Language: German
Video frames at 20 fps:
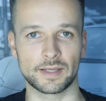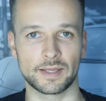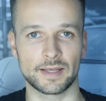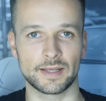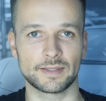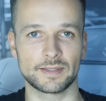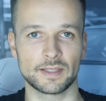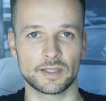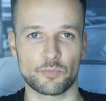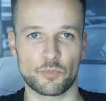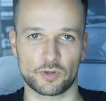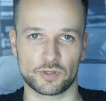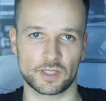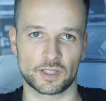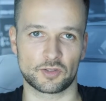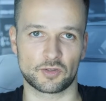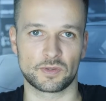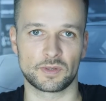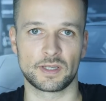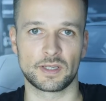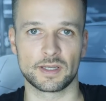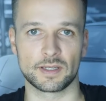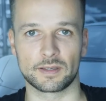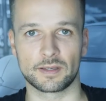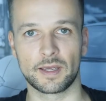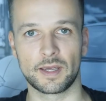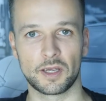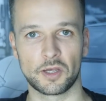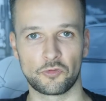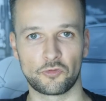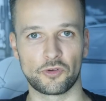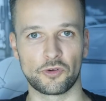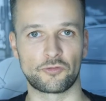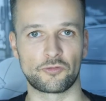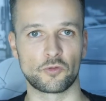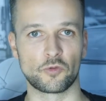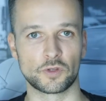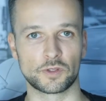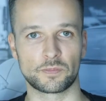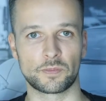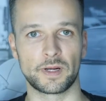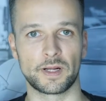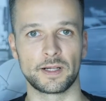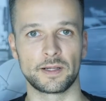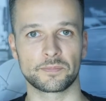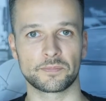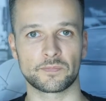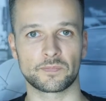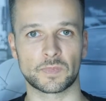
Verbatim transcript: Der ist nicht positioniert für Fußball.